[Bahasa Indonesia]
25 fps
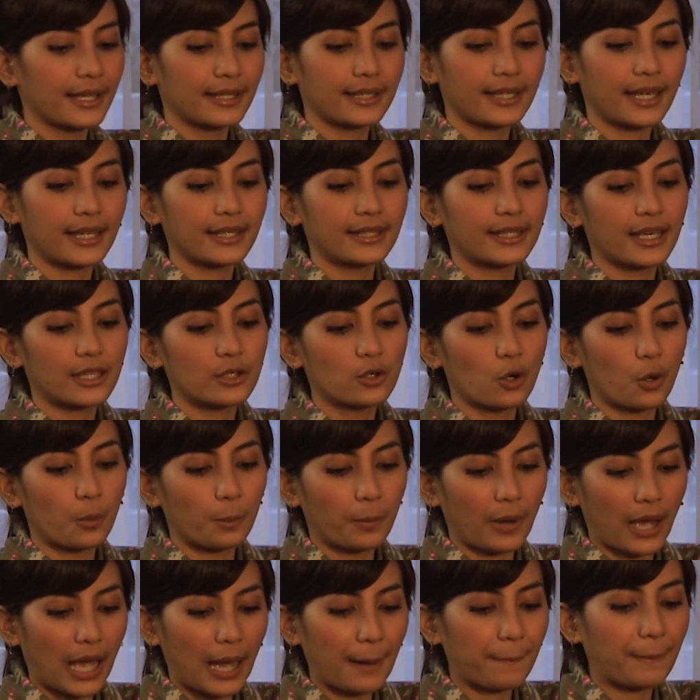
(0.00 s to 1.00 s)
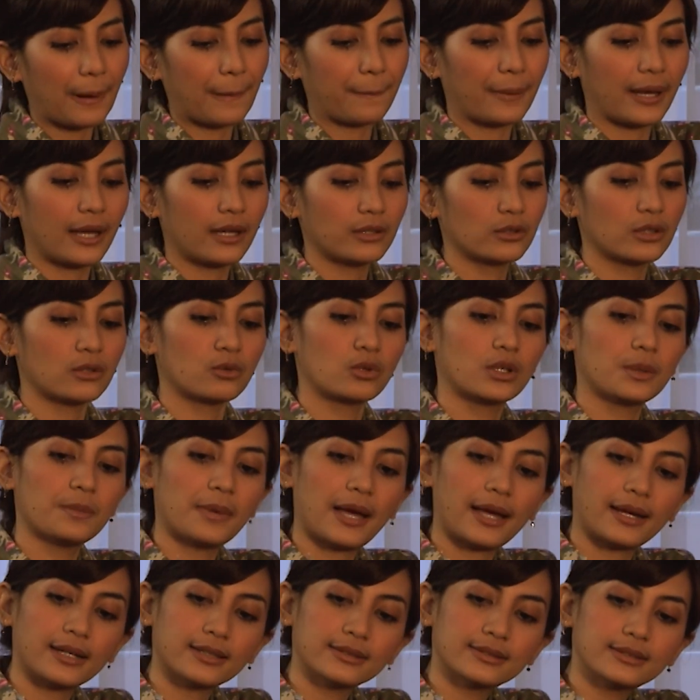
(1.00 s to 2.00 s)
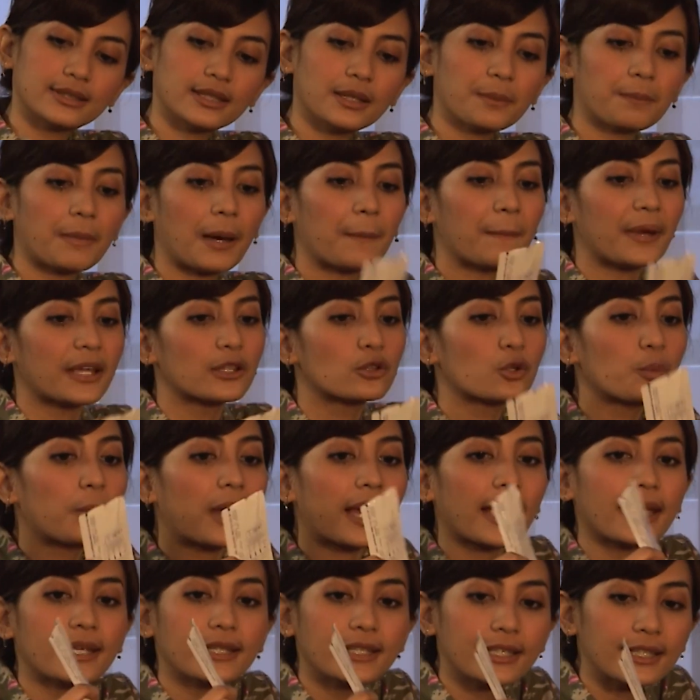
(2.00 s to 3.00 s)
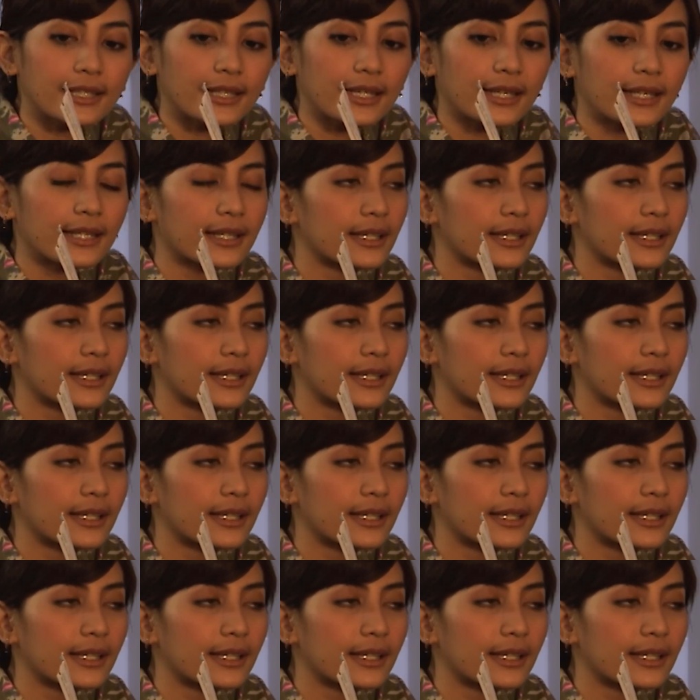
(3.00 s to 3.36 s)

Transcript: Ya iya dong, Pak. Papa tuh gimana sih? Mama itu pakai ini nih.